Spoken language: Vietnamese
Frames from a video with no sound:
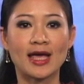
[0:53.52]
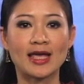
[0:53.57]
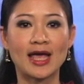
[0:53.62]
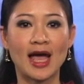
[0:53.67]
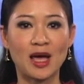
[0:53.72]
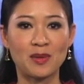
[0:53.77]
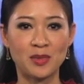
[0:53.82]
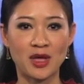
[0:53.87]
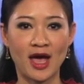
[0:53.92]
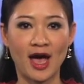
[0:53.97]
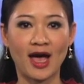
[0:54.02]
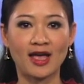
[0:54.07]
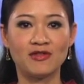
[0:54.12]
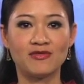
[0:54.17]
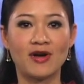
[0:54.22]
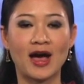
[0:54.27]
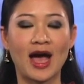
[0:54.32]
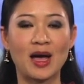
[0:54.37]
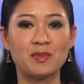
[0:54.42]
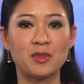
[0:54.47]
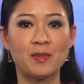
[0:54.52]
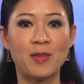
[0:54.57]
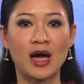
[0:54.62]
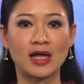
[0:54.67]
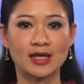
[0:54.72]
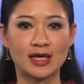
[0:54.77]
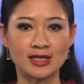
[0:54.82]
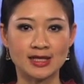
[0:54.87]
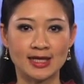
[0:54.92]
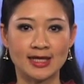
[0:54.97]
22 và 23
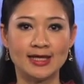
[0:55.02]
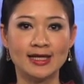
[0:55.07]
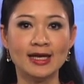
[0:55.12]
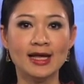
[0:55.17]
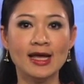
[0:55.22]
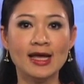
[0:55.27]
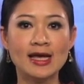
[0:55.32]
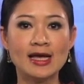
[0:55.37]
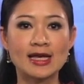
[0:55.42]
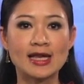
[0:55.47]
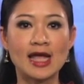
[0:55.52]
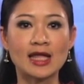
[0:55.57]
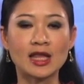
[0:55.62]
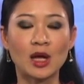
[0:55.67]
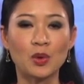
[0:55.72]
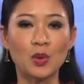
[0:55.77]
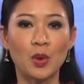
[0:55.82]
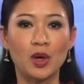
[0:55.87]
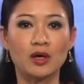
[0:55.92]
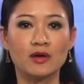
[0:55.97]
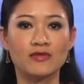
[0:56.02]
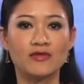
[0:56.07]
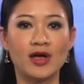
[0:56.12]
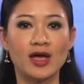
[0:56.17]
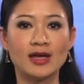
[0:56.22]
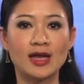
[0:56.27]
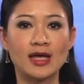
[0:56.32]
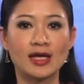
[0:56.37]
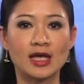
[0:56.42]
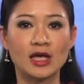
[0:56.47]
tháng 9 để thảo luận về
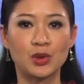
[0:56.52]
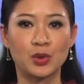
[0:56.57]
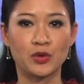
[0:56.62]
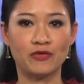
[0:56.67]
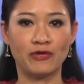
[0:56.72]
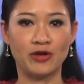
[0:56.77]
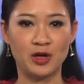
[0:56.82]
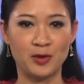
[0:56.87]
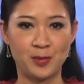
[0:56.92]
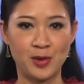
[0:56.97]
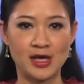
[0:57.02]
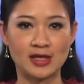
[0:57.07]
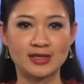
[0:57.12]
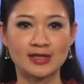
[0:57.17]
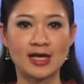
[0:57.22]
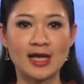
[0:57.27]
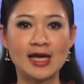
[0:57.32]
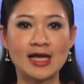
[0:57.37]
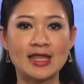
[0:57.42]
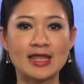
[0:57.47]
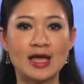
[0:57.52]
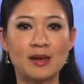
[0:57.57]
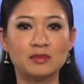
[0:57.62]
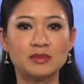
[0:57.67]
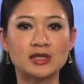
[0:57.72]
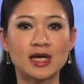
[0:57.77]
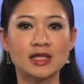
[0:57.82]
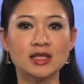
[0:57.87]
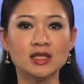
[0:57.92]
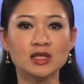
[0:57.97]
đề nghị của Philippines nhằm
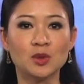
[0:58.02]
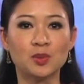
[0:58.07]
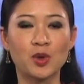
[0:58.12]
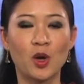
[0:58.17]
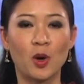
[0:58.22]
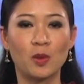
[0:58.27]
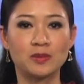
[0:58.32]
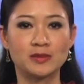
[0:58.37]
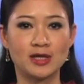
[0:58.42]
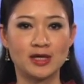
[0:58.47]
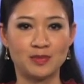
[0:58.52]
tránh xung đột trên